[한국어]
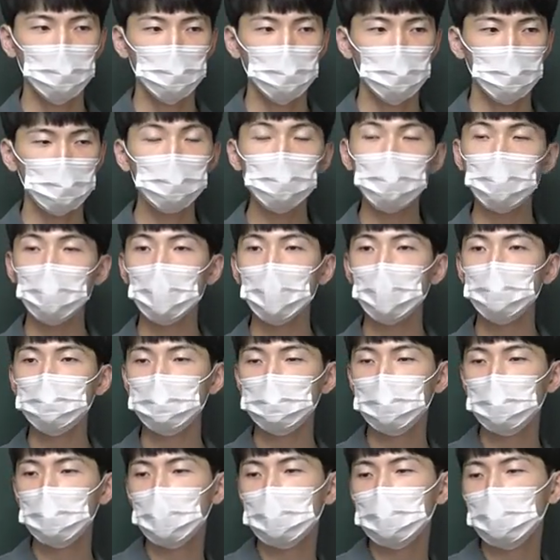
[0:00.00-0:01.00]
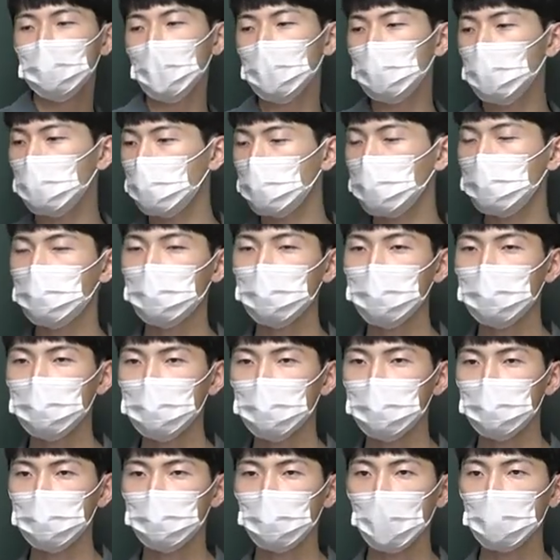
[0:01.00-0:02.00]
그렇게 해가지고 빈칸을 다 날려버린
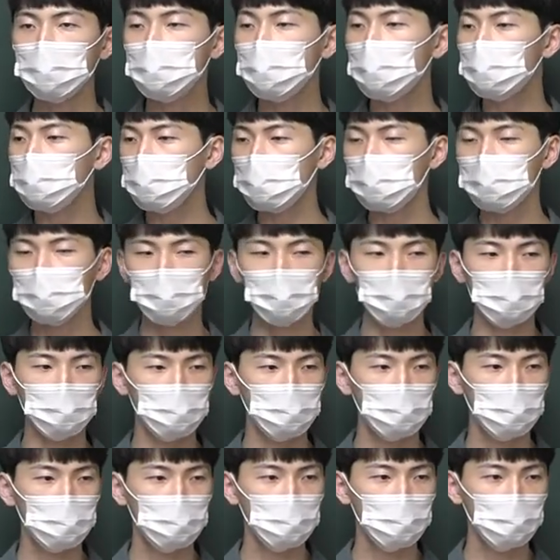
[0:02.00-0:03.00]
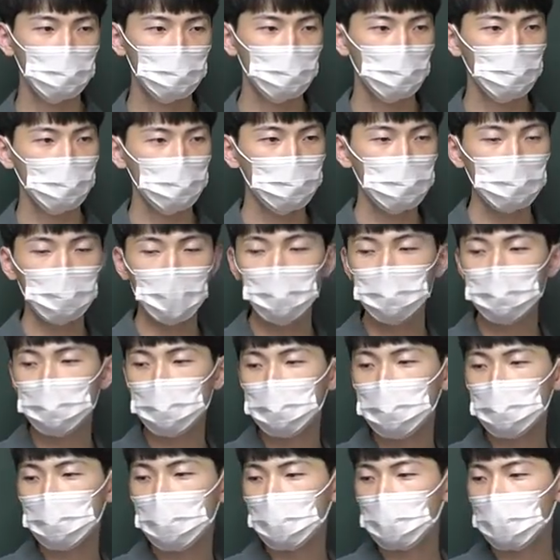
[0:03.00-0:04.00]
거예요. 다 틀렸어. 그러니까 빈칸부터
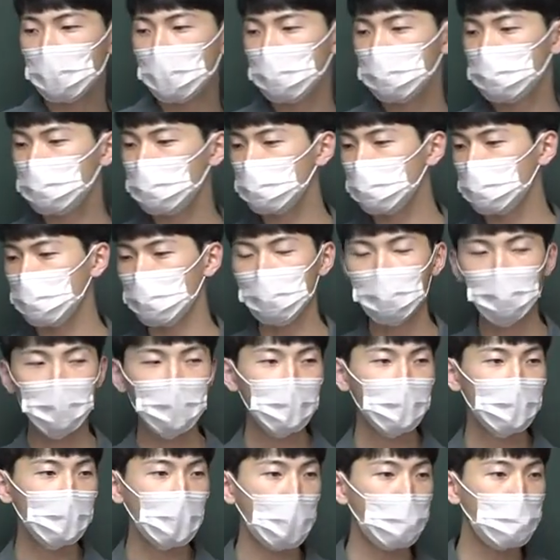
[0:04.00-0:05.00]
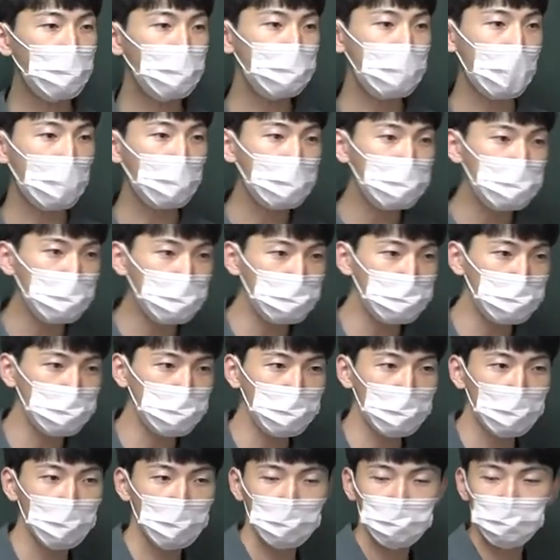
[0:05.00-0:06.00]
시작해가지고 앞에를 다
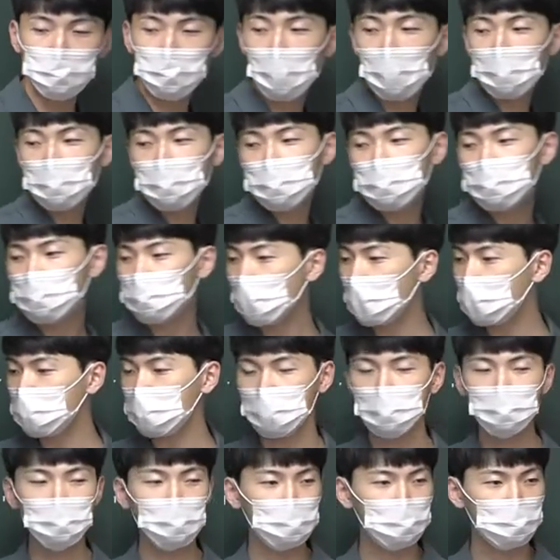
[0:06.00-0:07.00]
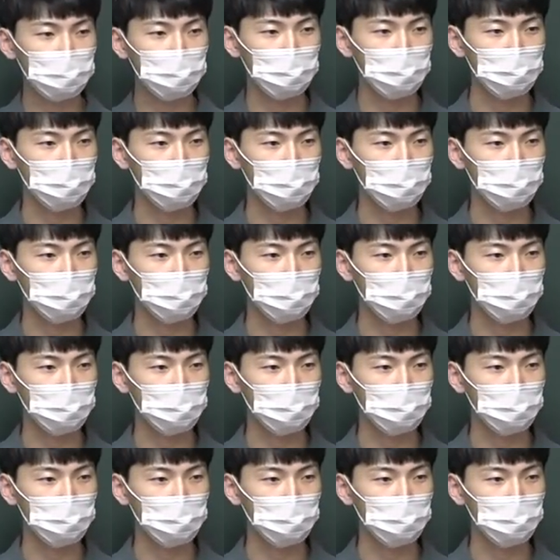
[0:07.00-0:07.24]
맞았거든요. 뒤에부터 쫙 다 틀렸어.